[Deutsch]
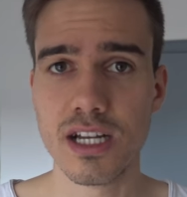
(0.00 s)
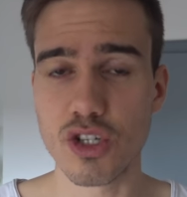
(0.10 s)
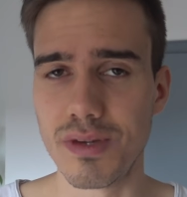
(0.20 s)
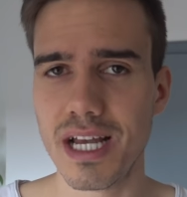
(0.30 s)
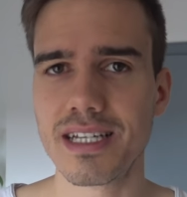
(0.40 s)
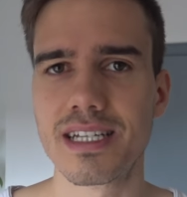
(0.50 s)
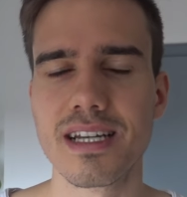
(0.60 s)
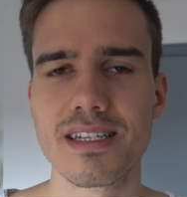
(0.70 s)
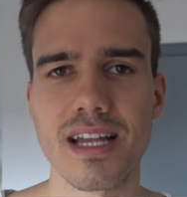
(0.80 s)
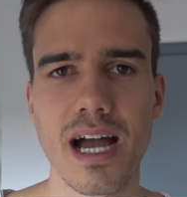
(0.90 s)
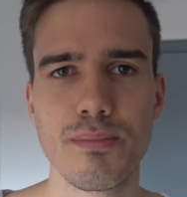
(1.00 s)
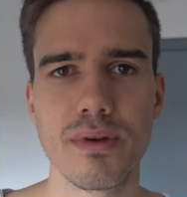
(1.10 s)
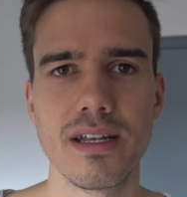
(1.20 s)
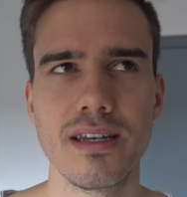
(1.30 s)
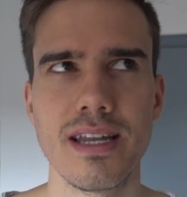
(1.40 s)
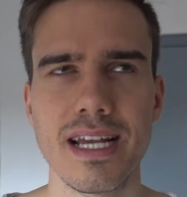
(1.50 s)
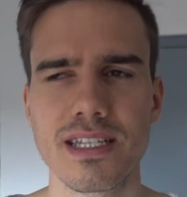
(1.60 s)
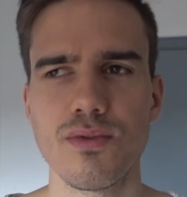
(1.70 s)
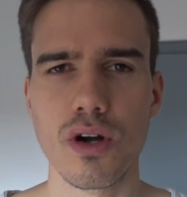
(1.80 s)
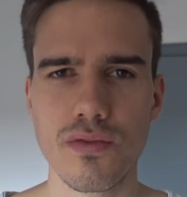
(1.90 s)
Tut mir leid, Chris, ab
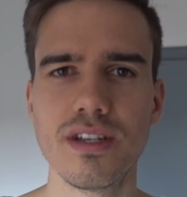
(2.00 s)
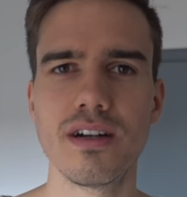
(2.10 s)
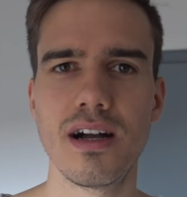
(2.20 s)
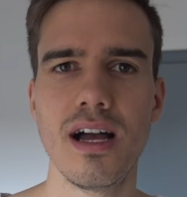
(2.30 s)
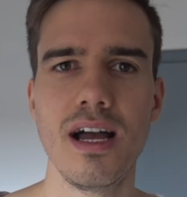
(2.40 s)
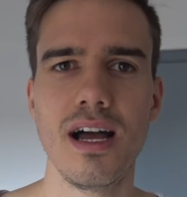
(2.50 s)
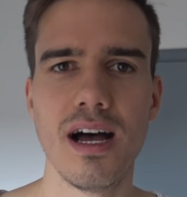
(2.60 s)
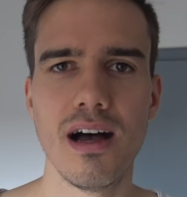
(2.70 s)
nächste Woche wieder äh,